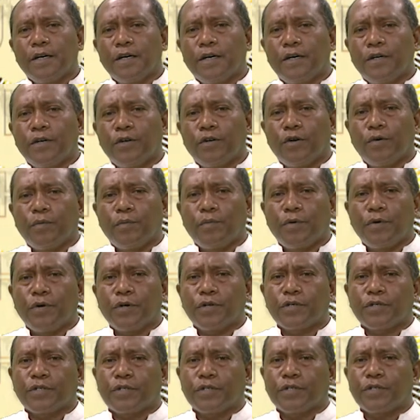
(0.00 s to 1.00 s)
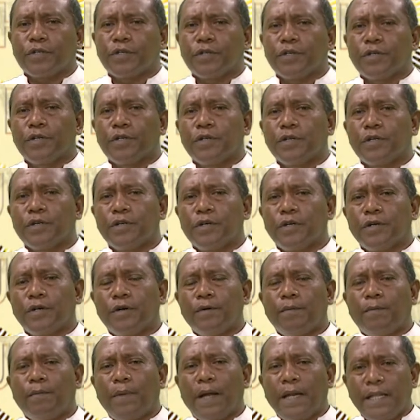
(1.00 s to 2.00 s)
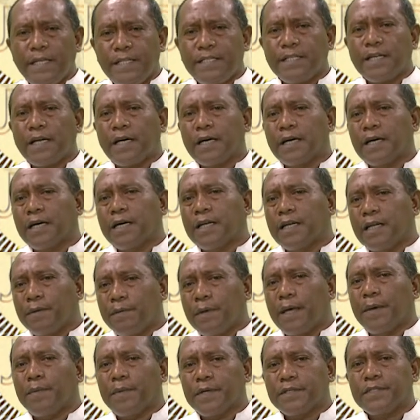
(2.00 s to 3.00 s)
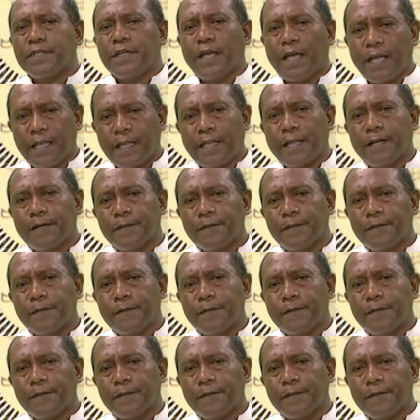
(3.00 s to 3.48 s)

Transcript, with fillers: nomos malisang nebe emes si hetang